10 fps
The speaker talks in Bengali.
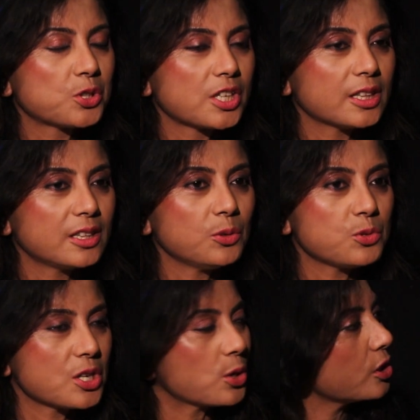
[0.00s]
ওর সাথে ও
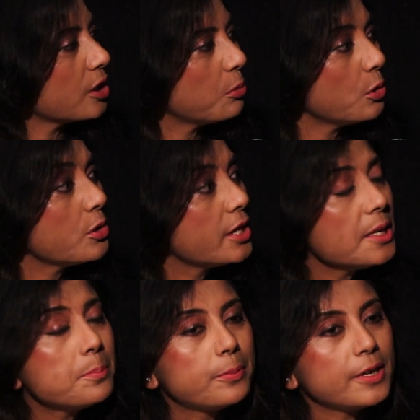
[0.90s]
যে কথাটা বললো
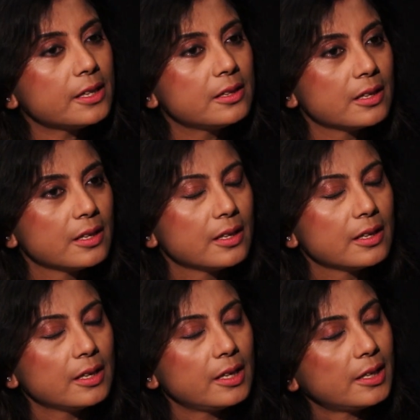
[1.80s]
ডিপ ব্রিথ
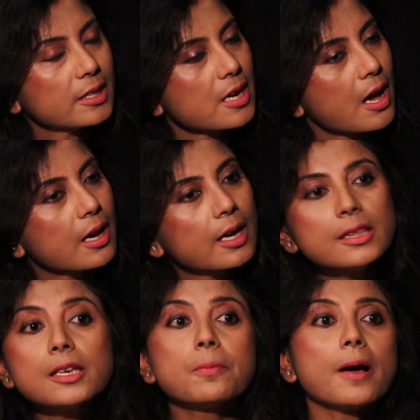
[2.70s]
এটা
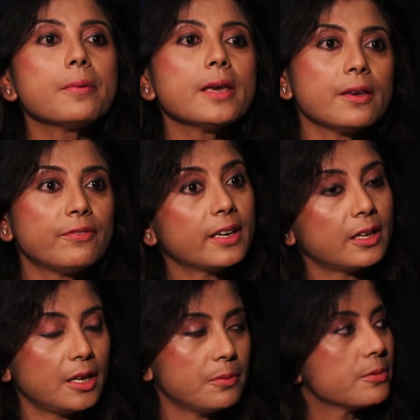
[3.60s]
সাংঘাতিকভাবে এফেক্ট
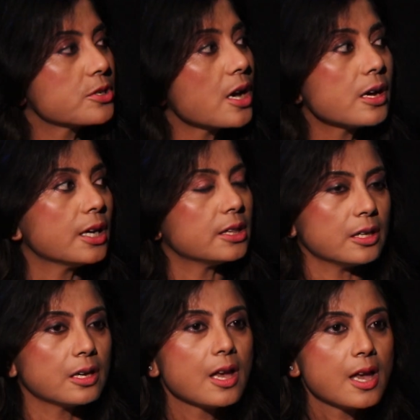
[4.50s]
হ্যাঁ
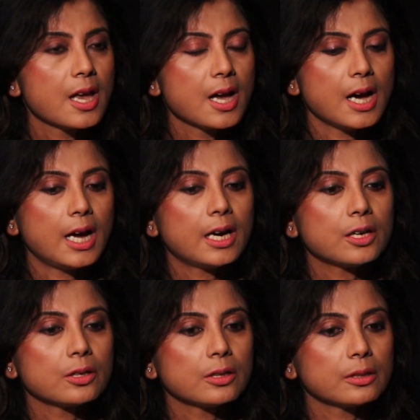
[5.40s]
সাংঘাতিক আর
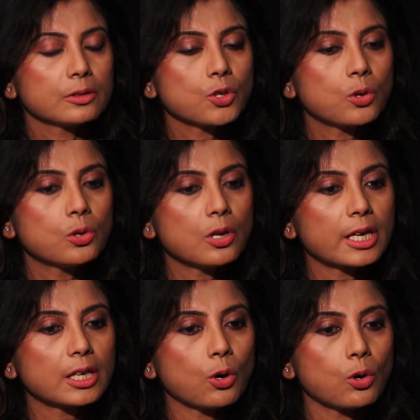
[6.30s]
যখন
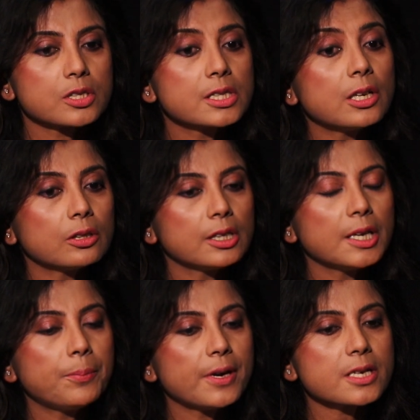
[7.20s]
একটা অস্থিরতা
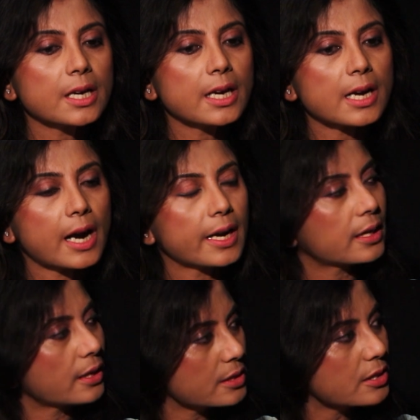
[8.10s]
ডিপ্রেশনের
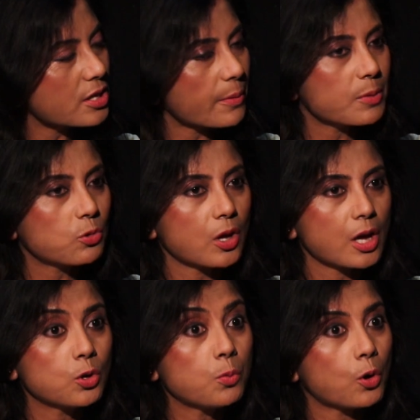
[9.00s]
আরেকটা জিনিস আমার মনে
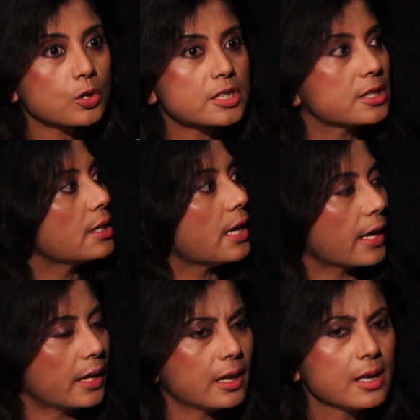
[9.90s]
হয় খুব অস্থির
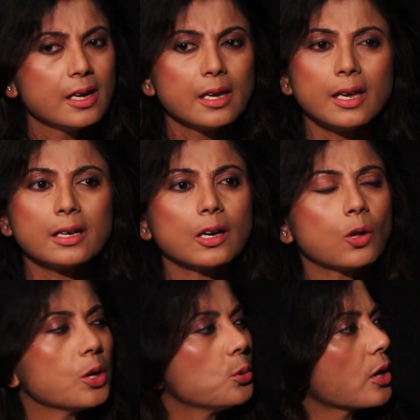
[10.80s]
লাগে এটা
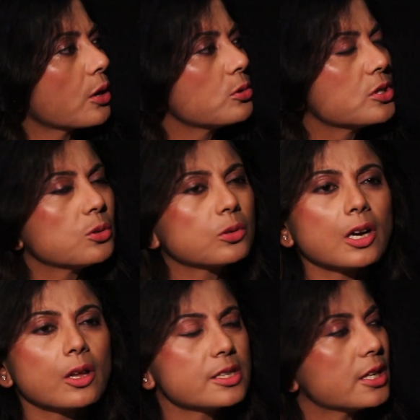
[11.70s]
নয় ওটা করছি ওটা
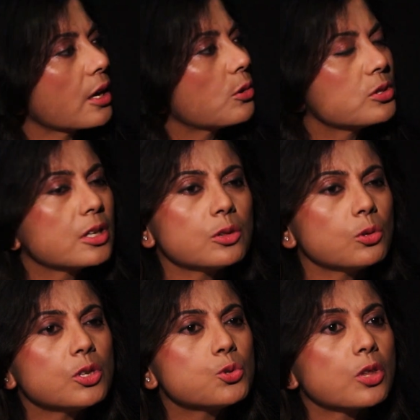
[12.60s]
নয় সেটা করছি কিন্তু
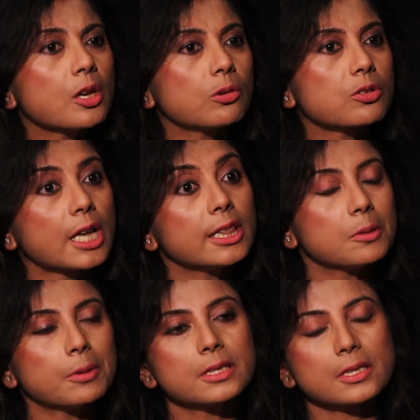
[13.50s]
কিছুতেই কোনো
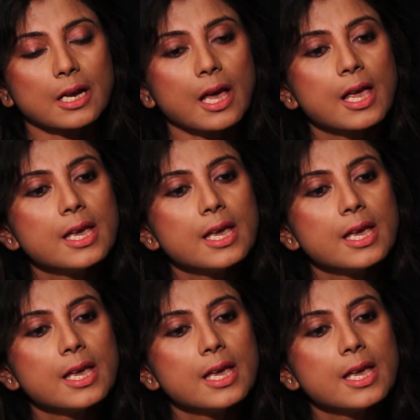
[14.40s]
শান্তি পাচ্ছি না